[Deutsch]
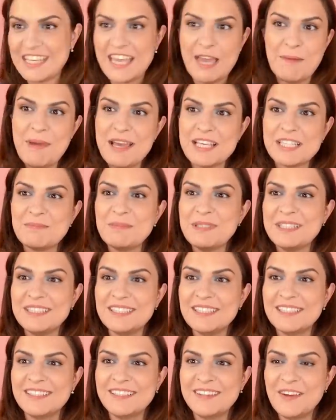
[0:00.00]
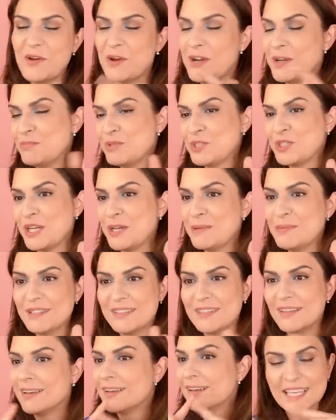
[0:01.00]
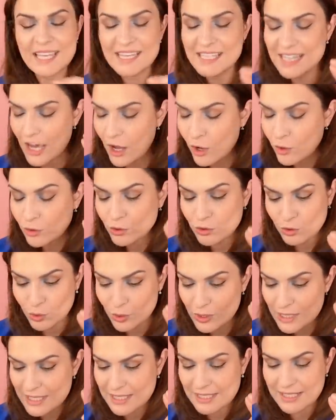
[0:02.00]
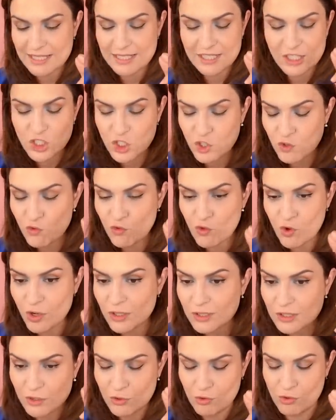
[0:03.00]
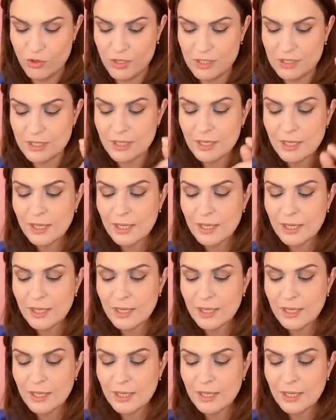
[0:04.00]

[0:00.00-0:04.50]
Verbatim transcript: die Kemmersmiede, Öle Beschämide? Genau so ist das, ich schwör's euch.